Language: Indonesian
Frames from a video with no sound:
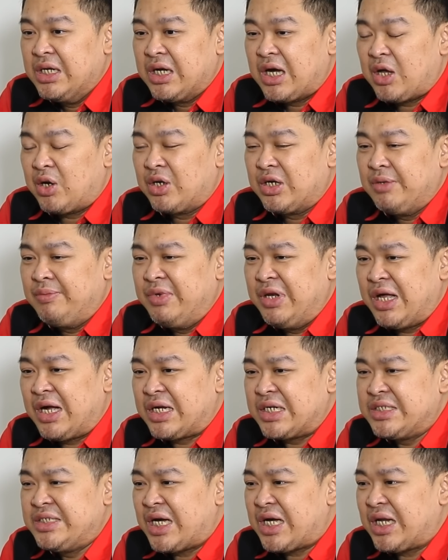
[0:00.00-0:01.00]
kalau dibilang
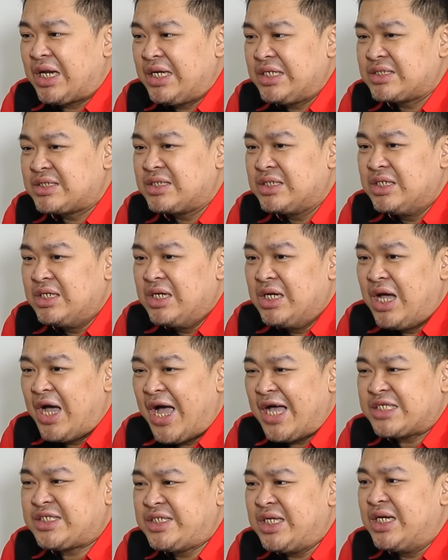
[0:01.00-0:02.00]
kerja keras
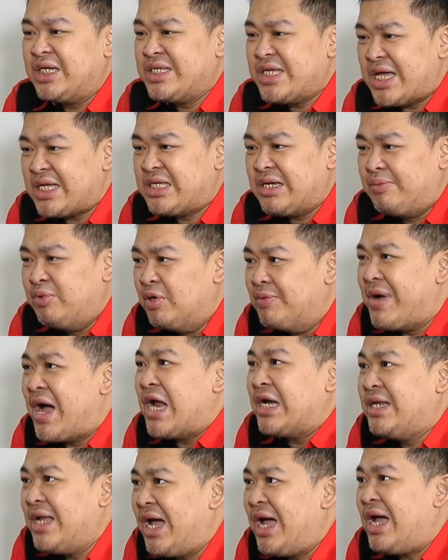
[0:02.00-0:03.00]
hasilnya aja belum
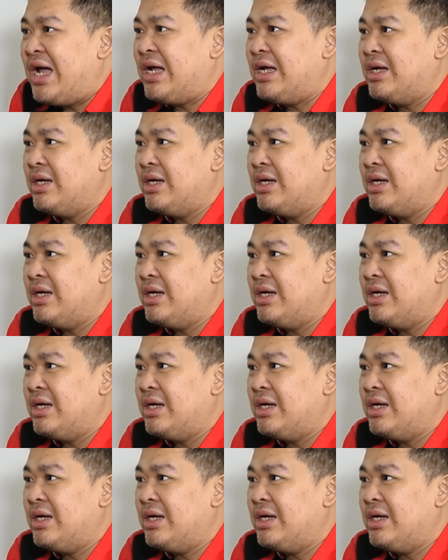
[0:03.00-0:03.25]
ada.